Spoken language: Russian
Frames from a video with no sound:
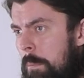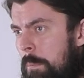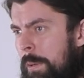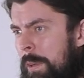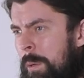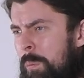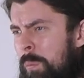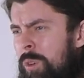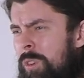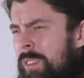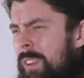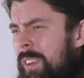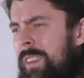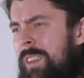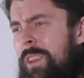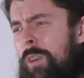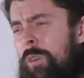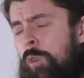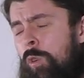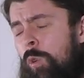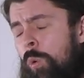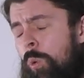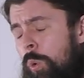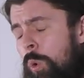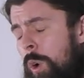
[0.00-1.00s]
Потому что ни
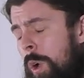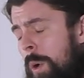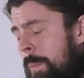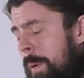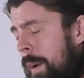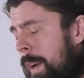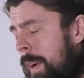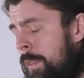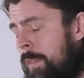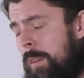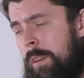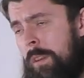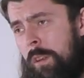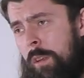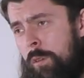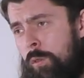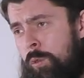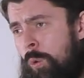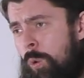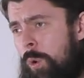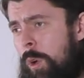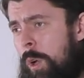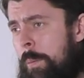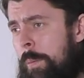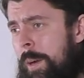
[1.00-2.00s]
в коем разе, ни в
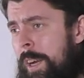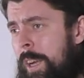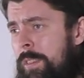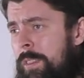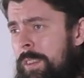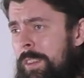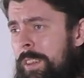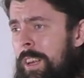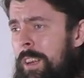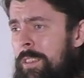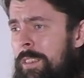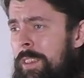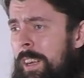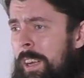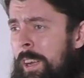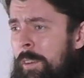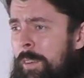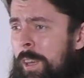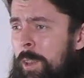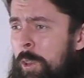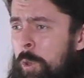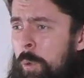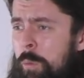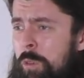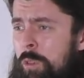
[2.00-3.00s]
коем разе нельзя
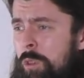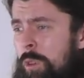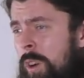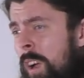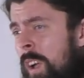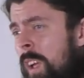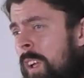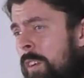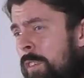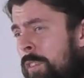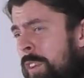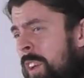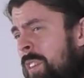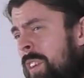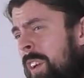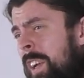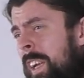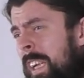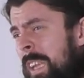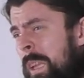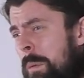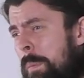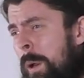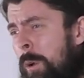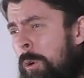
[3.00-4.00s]
говорить о том, что все
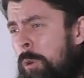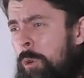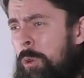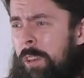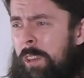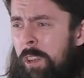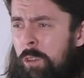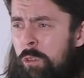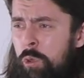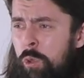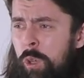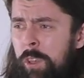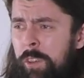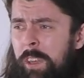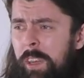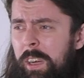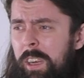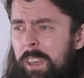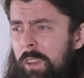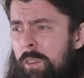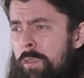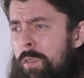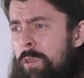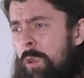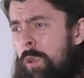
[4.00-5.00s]
секреты природы давно
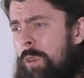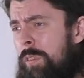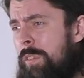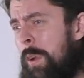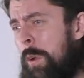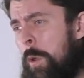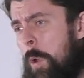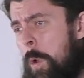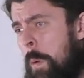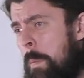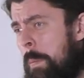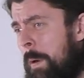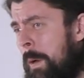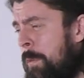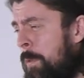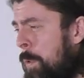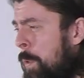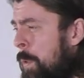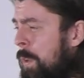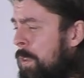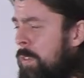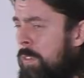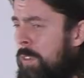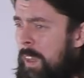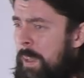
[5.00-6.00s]
открыты, все остальное
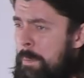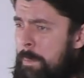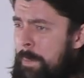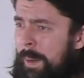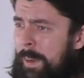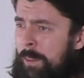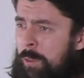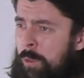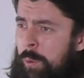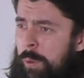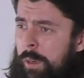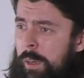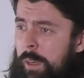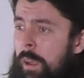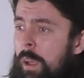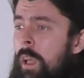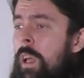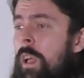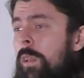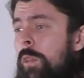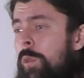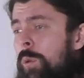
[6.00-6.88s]
происходит в лабораториях.